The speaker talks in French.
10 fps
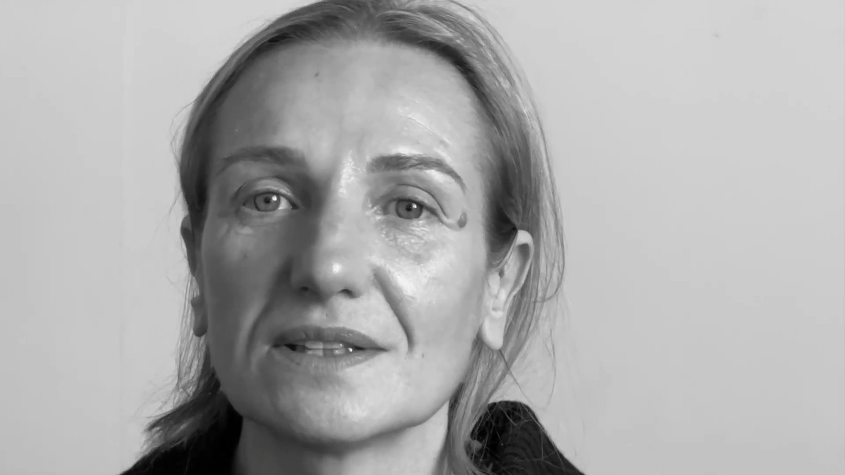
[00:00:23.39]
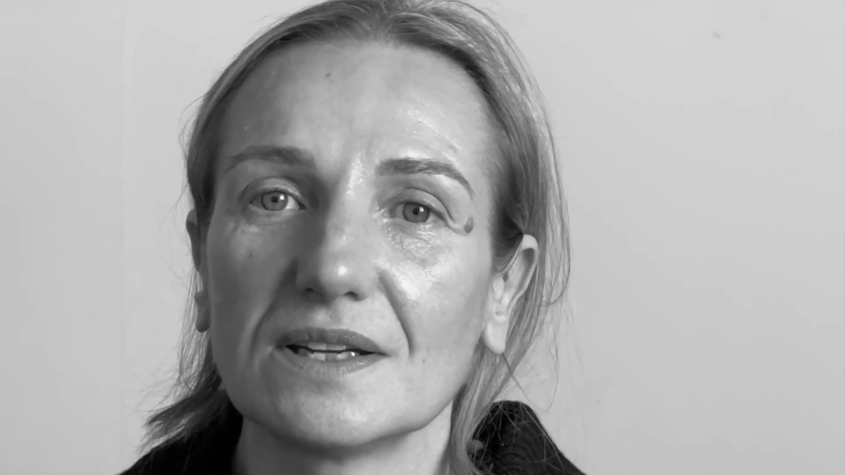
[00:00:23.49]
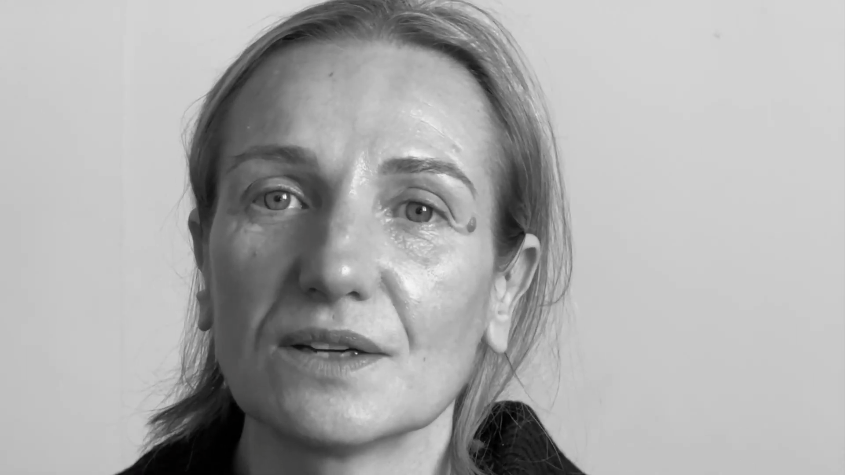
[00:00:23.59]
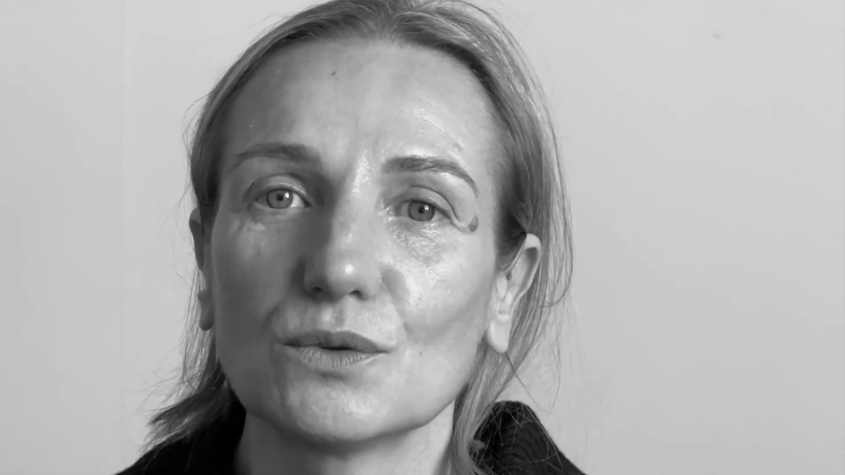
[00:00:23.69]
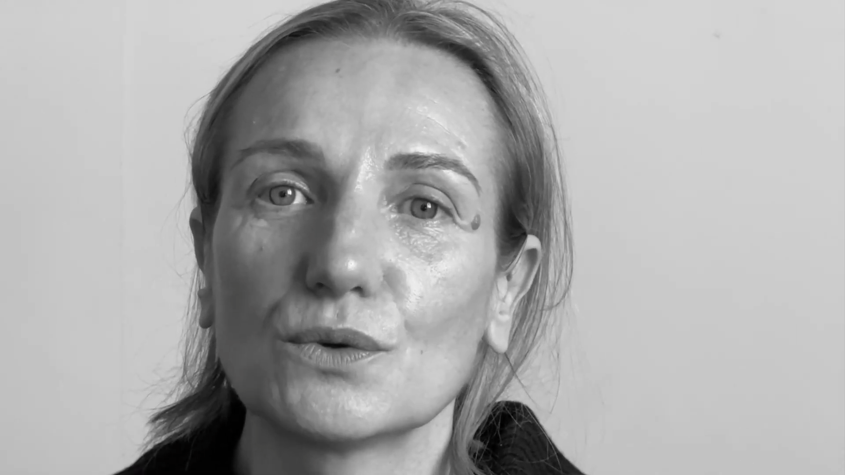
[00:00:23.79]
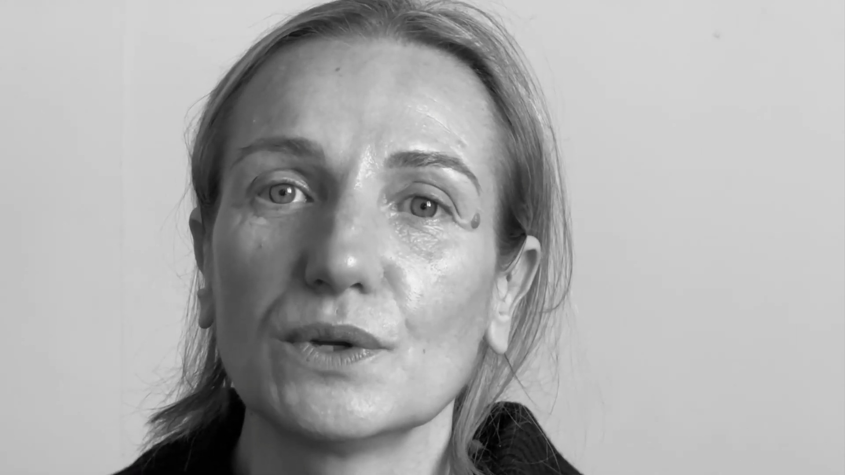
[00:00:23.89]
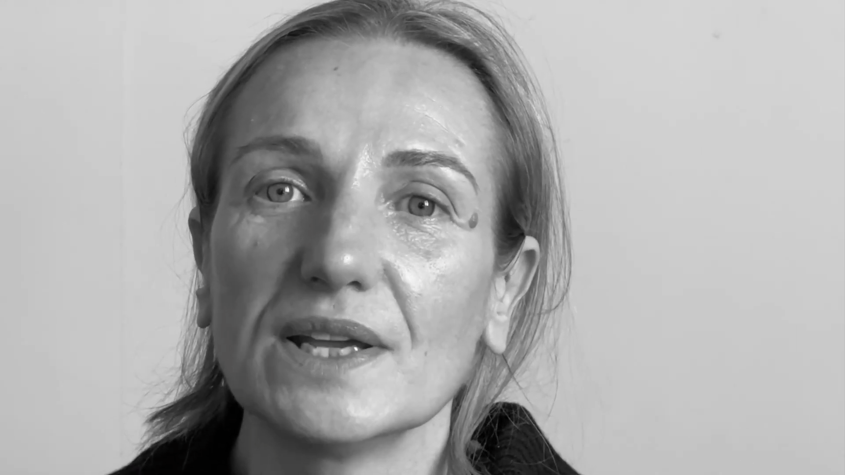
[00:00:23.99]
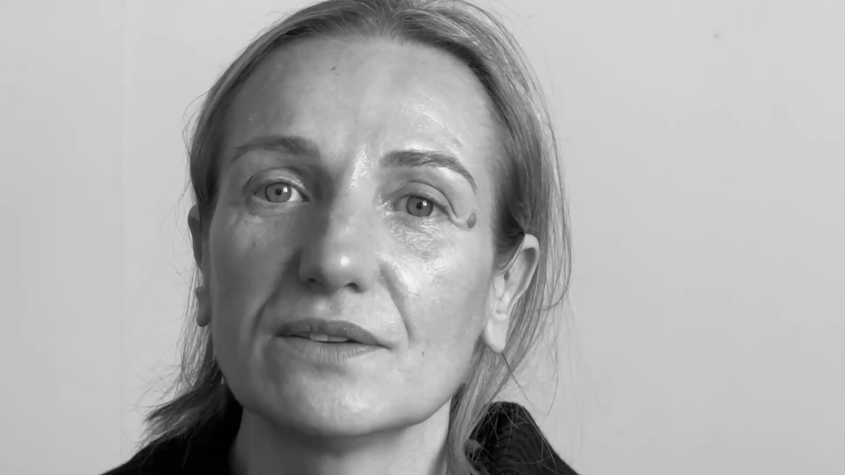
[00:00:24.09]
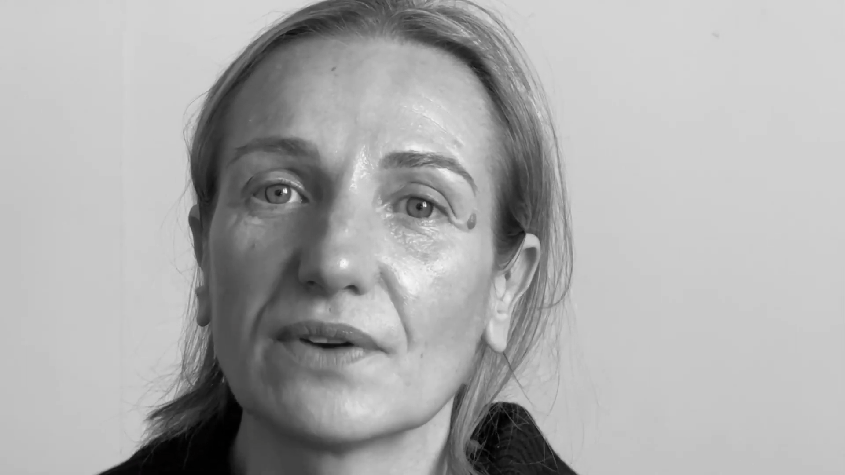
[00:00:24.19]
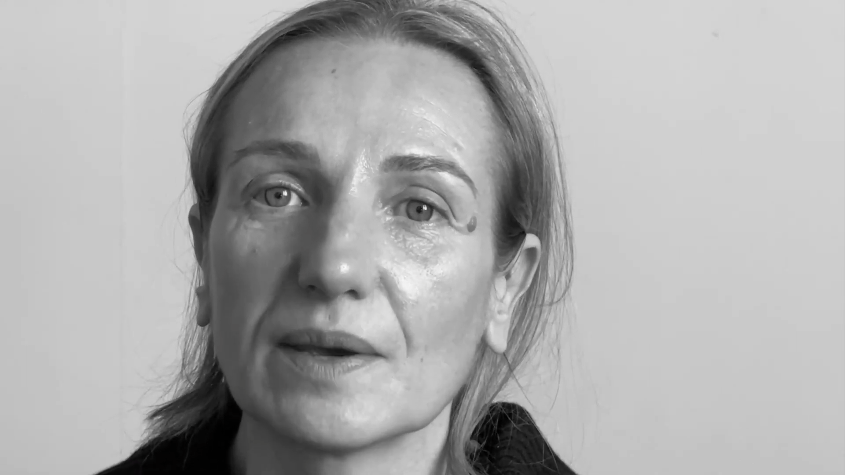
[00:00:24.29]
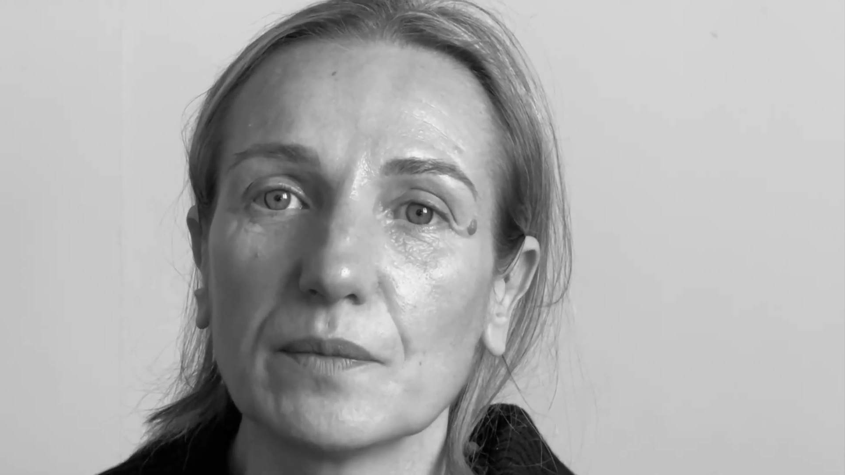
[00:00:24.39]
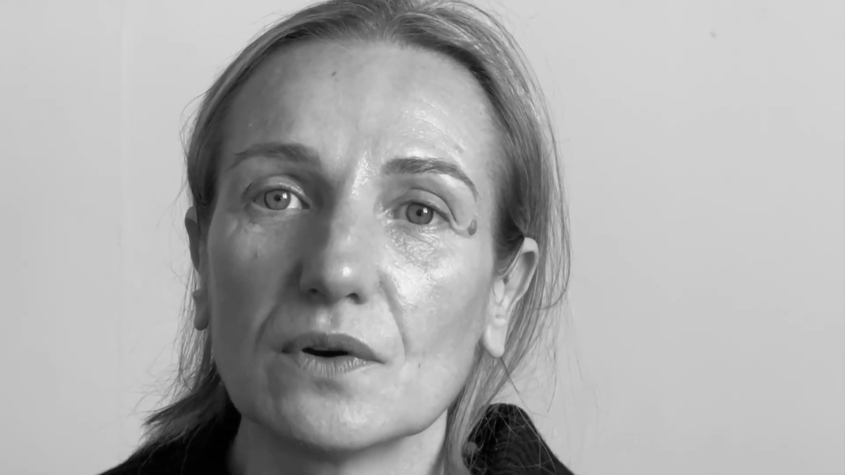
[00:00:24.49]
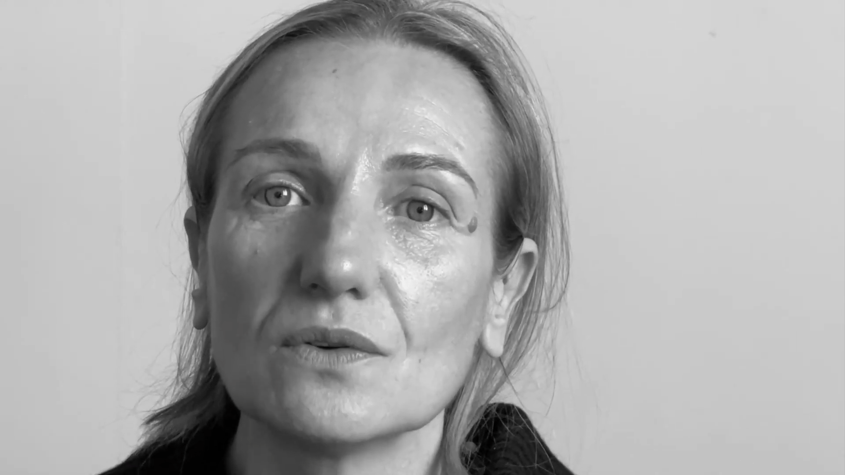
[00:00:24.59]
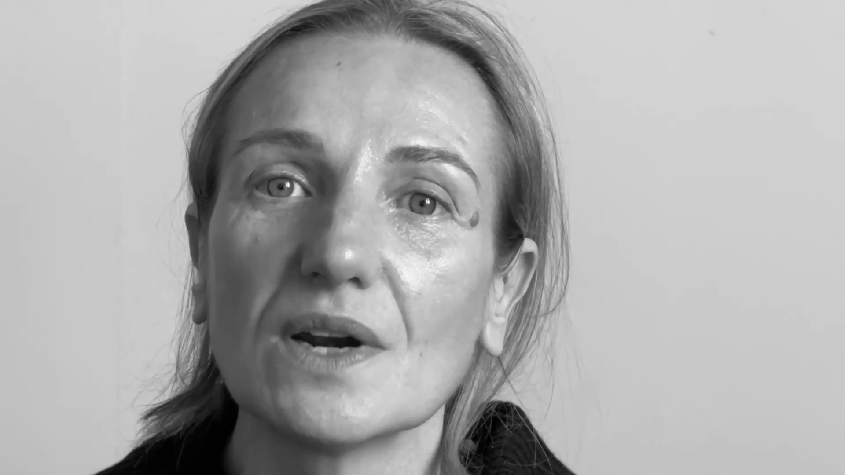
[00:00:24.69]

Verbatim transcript: c'est-à-dire de connaître vraiment